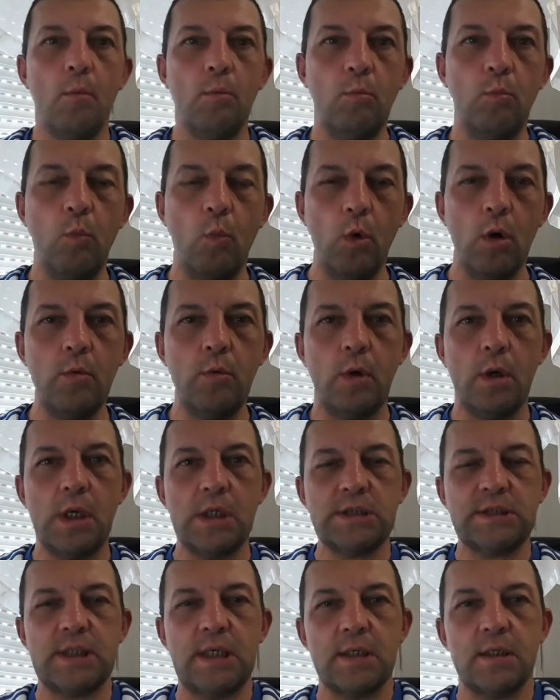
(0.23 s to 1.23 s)
Muy
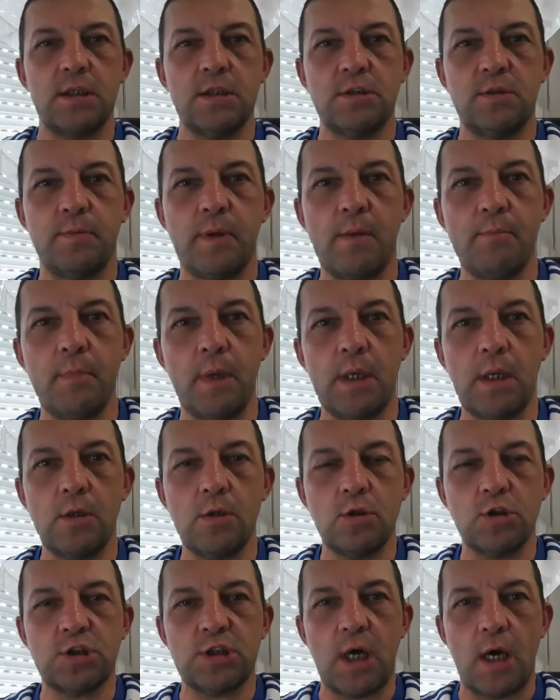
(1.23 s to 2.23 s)
buenas tardes,
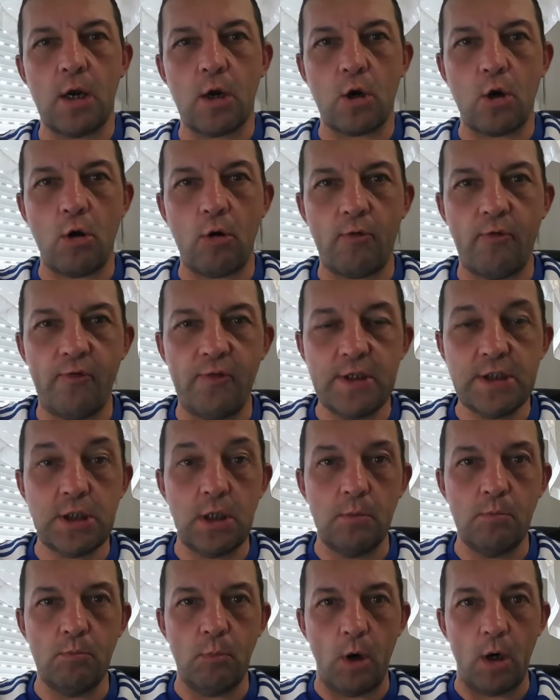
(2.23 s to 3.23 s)
bienvenidos a Rock
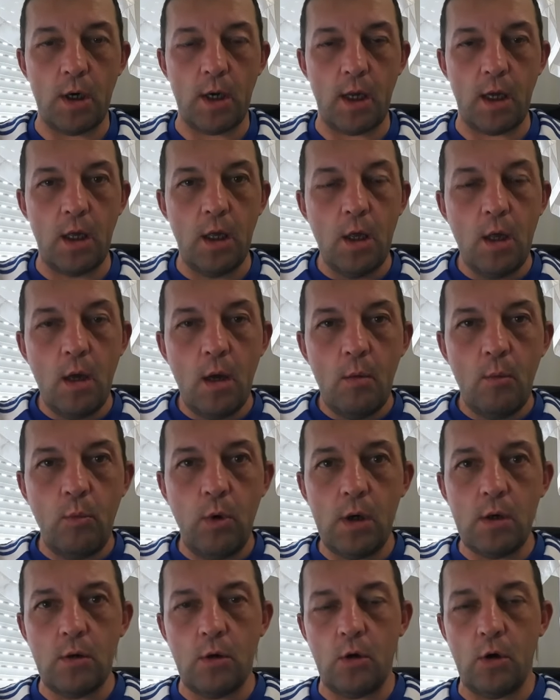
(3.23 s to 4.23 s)
Fishing Mola.
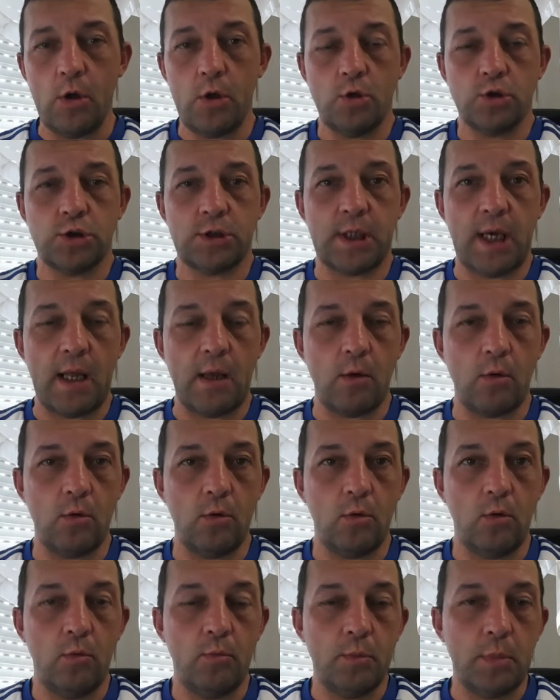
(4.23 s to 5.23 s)
Bueno, hoy os
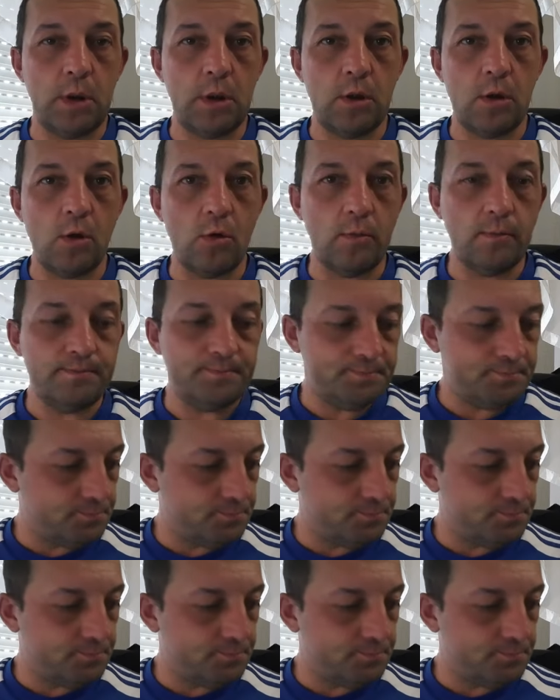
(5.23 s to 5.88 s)
traigo un vídeo